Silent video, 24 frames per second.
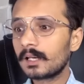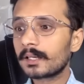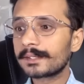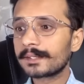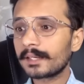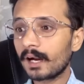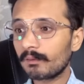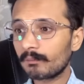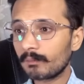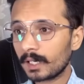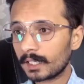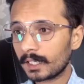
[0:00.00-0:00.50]

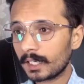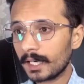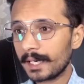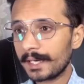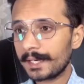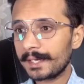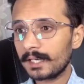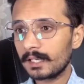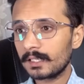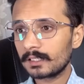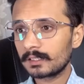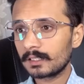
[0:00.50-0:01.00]
यहाँ का
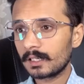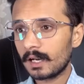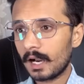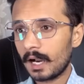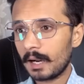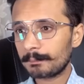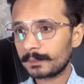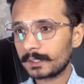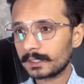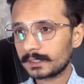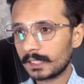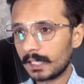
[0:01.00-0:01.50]
है
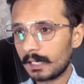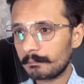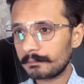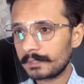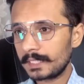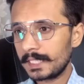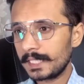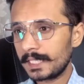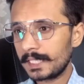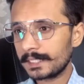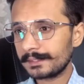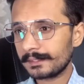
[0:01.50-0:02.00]
आपके
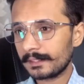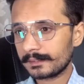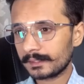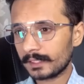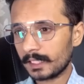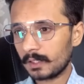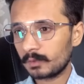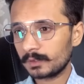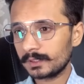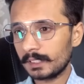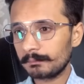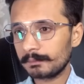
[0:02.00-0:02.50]
सामने है
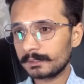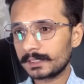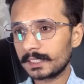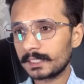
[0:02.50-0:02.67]
सारा कुछ यहाँ पे